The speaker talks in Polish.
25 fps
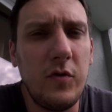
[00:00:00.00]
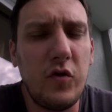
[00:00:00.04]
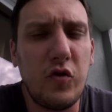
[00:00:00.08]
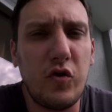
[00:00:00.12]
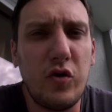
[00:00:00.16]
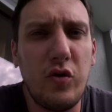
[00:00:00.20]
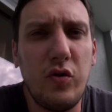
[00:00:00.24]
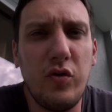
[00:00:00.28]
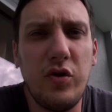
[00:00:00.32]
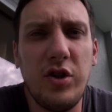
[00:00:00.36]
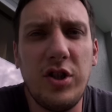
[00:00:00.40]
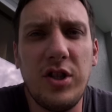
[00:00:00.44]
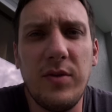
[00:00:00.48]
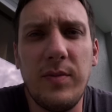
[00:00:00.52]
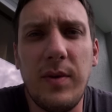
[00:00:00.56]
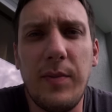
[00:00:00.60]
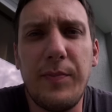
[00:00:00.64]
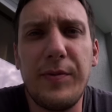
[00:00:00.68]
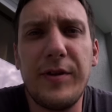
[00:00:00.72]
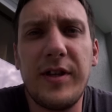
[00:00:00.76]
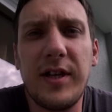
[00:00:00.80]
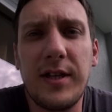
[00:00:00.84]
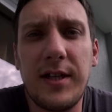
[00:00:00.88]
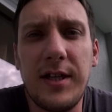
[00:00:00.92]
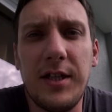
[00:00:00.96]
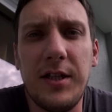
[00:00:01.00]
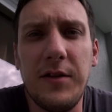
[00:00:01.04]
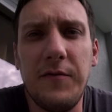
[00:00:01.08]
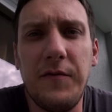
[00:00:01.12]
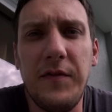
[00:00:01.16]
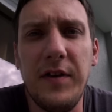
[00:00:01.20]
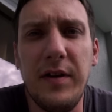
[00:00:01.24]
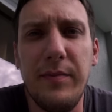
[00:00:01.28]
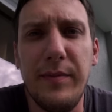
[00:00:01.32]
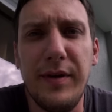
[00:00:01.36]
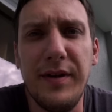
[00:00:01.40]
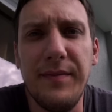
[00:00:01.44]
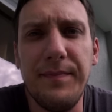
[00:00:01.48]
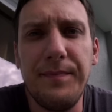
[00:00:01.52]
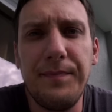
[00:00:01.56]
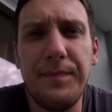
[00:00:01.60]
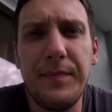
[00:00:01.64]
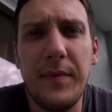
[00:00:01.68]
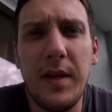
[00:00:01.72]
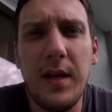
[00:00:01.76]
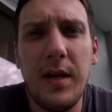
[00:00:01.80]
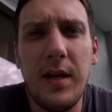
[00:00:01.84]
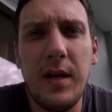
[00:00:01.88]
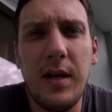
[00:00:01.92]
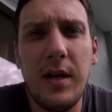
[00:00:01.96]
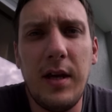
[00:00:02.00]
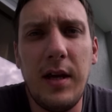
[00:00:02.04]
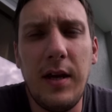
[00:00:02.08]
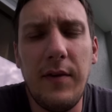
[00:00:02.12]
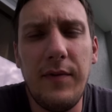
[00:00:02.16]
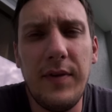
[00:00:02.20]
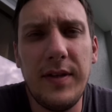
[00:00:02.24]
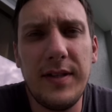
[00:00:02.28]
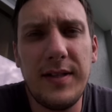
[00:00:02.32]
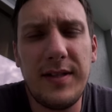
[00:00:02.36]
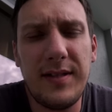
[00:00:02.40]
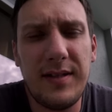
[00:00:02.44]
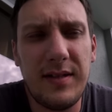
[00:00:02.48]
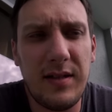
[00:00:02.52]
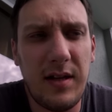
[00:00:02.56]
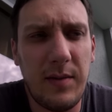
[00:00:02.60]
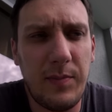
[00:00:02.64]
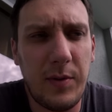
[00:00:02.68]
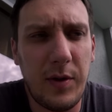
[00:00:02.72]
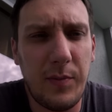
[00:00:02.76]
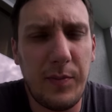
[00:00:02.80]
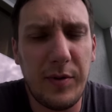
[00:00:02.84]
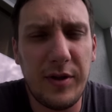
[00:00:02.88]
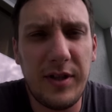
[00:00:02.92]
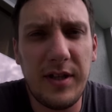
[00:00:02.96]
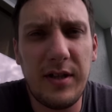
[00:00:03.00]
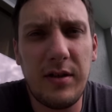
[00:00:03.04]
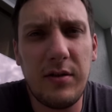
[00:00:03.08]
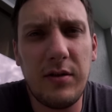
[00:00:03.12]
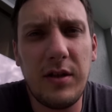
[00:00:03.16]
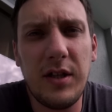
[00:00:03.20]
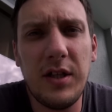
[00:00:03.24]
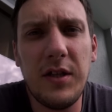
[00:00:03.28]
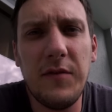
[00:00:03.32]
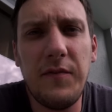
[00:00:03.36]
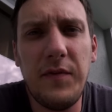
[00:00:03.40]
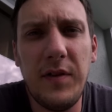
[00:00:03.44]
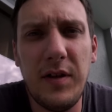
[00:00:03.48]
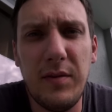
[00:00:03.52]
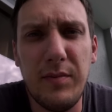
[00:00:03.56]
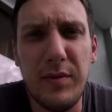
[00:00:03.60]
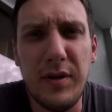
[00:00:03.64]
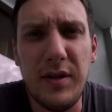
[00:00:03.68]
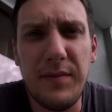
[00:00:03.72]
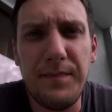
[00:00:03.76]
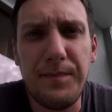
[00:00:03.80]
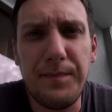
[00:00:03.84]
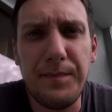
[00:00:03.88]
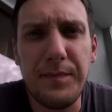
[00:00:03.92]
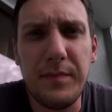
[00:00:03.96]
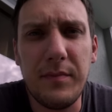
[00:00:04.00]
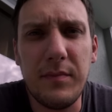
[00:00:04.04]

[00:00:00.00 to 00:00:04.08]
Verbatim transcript: Dużo ludzi się mnie pyta, kiedy filmy. A więc a propos tego, kiedy filmy...